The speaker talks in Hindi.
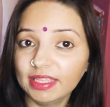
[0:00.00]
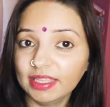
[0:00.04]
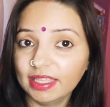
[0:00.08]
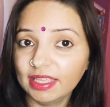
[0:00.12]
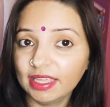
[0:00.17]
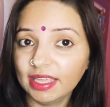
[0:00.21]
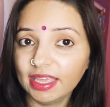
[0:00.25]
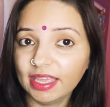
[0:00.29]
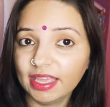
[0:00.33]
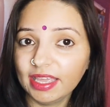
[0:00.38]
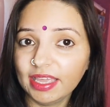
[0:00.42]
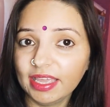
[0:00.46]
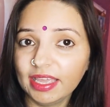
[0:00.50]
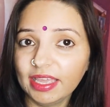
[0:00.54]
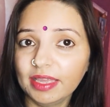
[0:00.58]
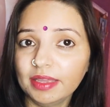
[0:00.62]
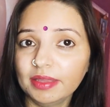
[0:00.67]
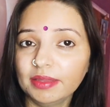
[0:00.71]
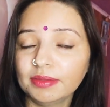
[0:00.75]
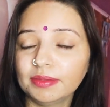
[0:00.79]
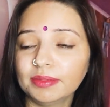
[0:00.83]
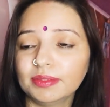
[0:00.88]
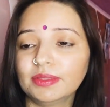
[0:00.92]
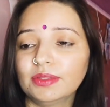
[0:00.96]

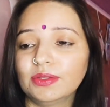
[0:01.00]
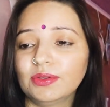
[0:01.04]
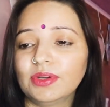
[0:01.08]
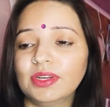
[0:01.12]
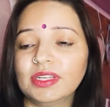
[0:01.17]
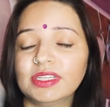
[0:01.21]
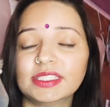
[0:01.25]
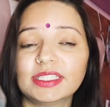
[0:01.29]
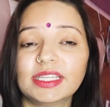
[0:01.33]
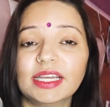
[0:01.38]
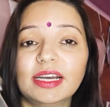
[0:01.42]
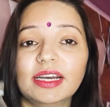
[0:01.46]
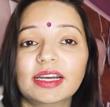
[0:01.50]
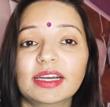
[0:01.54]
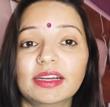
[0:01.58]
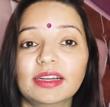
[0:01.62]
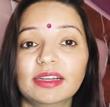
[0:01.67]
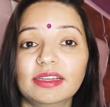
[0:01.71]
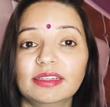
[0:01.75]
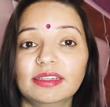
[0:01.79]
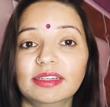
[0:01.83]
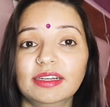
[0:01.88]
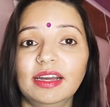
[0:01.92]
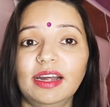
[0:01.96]
ये थोड़ा सा
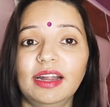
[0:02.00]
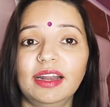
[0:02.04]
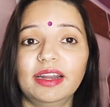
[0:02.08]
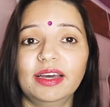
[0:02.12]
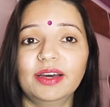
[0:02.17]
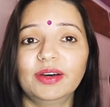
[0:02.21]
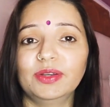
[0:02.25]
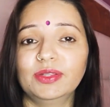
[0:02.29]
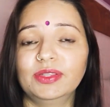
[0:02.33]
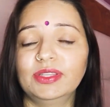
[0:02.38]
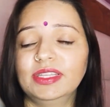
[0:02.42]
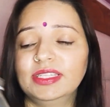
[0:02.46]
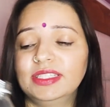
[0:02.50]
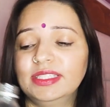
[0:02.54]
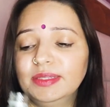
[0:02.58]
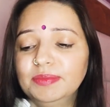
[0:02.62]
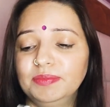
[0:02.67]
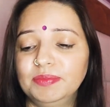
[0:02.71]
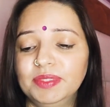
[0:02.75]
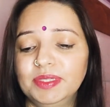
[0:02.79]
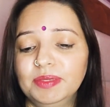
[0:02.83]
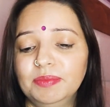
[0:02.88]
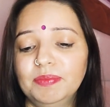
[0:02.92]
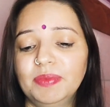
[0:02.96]
गाढ़ा होता
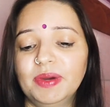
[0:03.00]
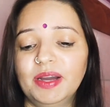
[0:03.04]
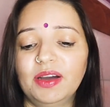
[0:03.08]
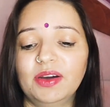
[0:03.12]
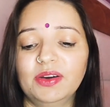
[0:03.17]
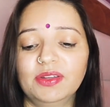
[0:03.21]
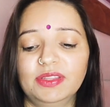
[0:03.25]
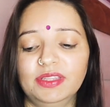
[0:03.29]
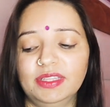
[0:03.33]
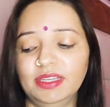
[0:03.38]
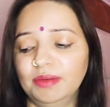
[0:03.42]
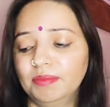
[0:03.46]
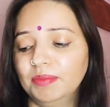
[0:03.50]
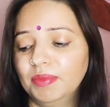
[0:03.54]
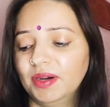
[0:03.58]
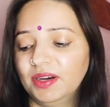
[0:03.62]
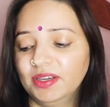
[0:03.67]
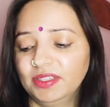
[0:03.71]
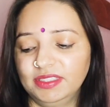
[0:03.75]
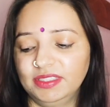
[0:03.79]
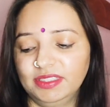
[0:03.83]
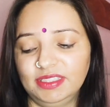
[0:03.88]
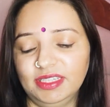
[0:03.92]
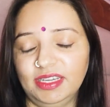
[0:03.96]
चिपचिपा होता
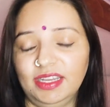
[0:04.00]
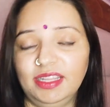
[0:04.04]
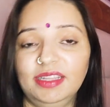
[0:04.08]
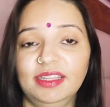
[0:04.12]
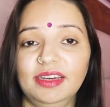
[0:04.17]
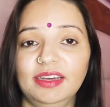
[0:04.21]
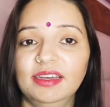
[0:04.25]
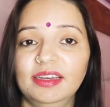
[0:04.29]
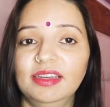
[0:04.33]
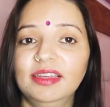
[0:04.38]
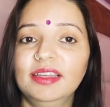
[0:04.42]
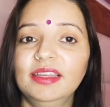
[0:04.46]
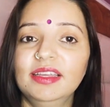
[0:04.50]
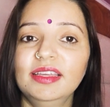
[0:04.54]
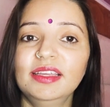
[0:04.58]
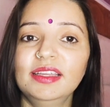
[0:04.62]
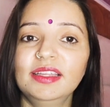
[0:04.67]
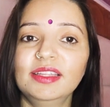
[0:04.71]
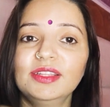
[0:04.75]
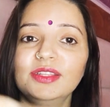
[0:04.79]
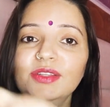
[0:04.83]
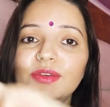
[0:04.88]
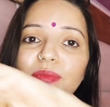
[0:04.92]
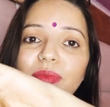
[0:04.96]
बहुत ज़्यादा
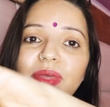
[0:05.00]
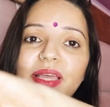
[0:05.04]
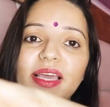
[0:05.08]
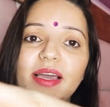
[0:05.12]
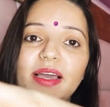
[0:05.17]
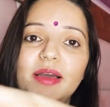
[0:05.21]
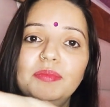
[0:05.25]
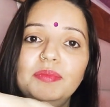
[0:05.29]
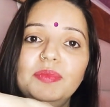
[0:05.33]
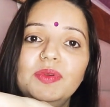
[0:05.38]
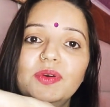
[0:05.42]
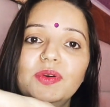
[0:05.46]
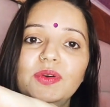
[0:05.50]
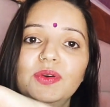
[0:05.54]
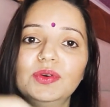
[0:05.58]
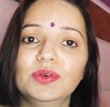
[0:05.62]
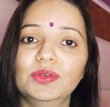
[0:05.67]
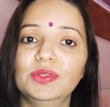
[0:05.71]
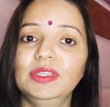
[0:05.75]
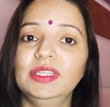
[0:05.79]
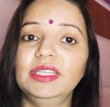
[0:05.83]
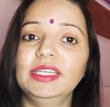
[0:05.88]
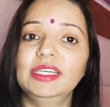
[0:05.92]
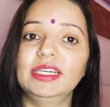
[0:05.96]
तो मैं आप लोग
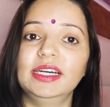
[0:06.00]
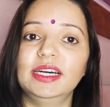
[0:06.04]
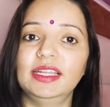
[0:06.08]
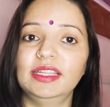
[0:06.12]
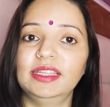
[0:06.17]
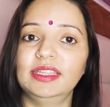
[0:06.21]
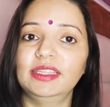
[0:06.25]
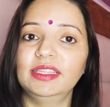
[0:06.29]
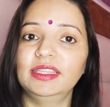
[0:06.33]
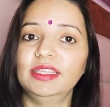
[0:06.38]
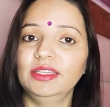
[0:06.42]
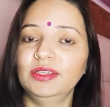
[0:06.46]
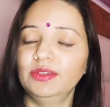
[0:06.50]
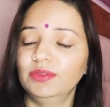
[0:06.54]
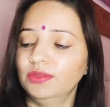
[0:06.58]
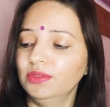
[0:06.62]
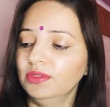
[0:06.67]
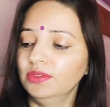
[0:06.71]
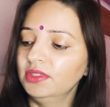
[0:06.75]
को दिखाती हूँ